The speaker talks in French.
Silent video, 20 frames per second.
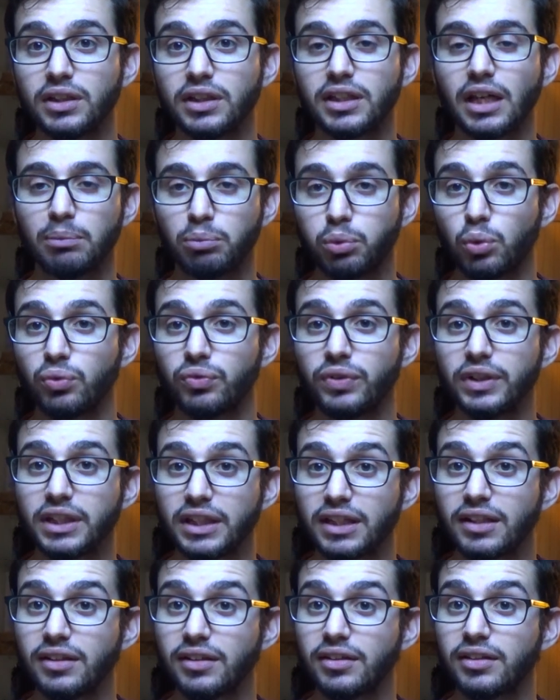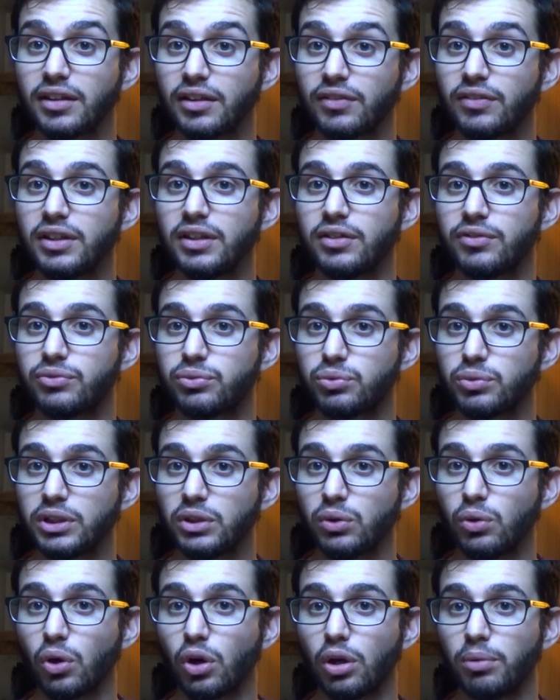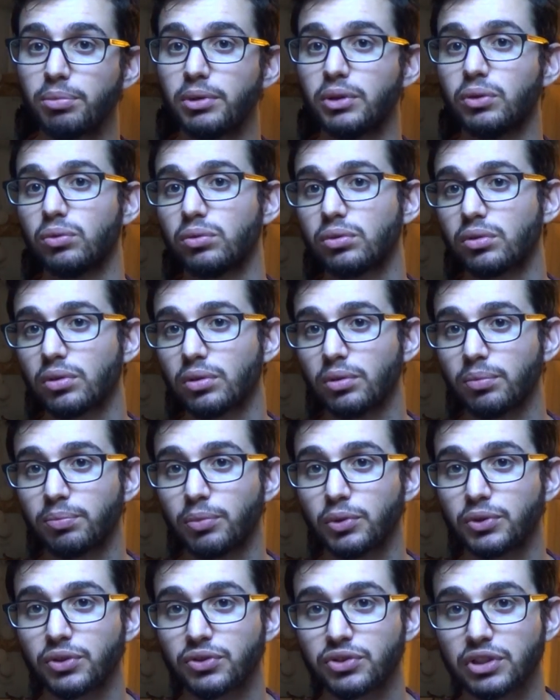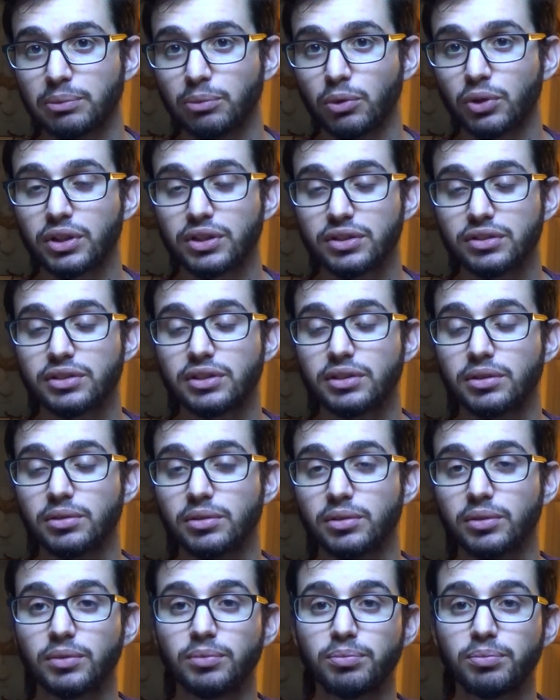qui a prouvé qu'ils avaient foulé l'Europe et donc euh, potentiellement qu'ils étaient euh,